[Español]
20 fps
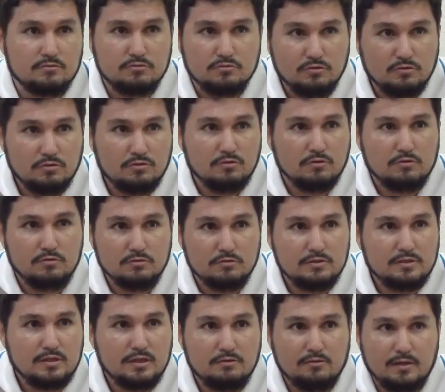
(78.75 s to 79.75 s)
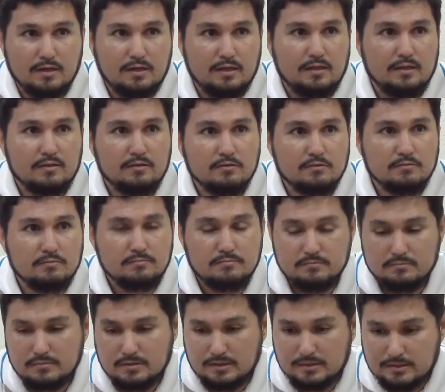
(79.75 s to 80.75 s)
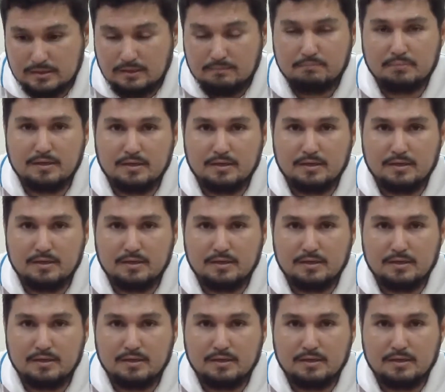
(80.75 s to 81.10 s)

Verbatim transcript: Todos los días los ganaderos están